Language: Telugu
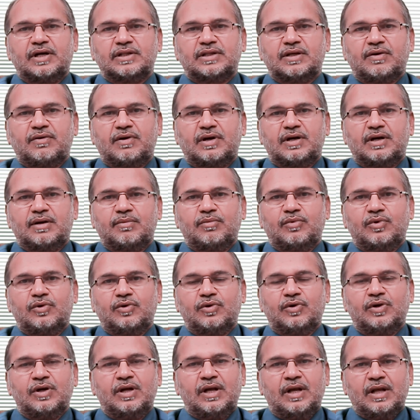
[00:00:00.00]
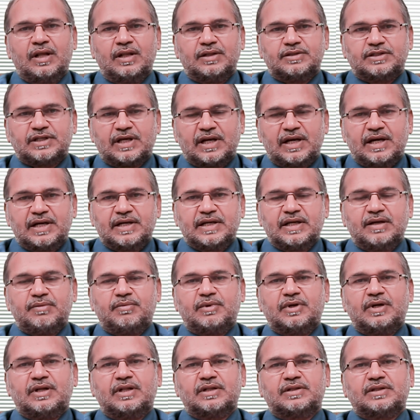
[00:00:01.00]
వాతావరణంలో చల్లటి
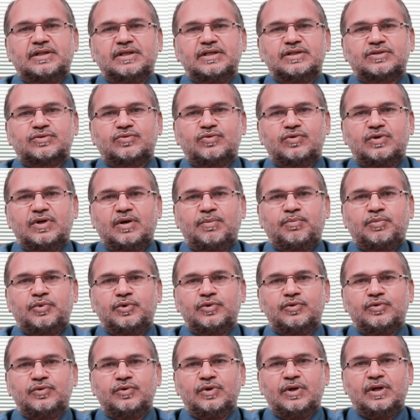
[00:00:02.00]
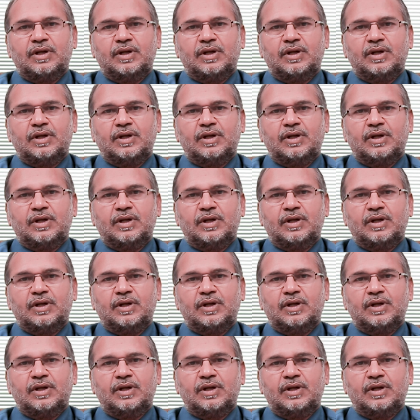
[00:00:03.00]
ఏమైనా తీసుకున్నప్పుడు